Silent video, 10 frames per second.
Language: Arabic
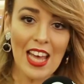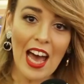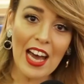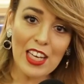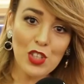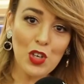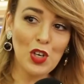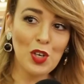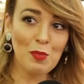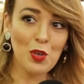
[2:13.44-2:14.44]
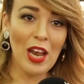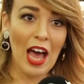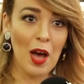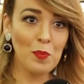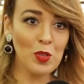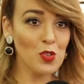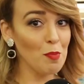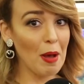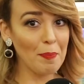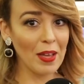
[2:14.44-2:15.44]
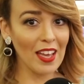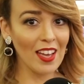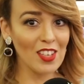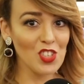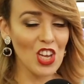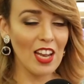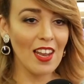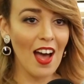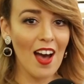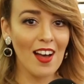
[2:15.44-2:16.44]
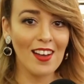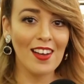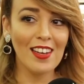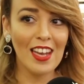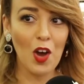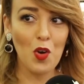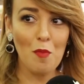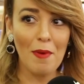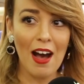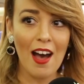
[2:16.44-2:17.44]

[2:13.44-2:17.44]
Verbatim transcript: صحة عيدكم كل عام وانتم بخير إن شاء الله العقوبة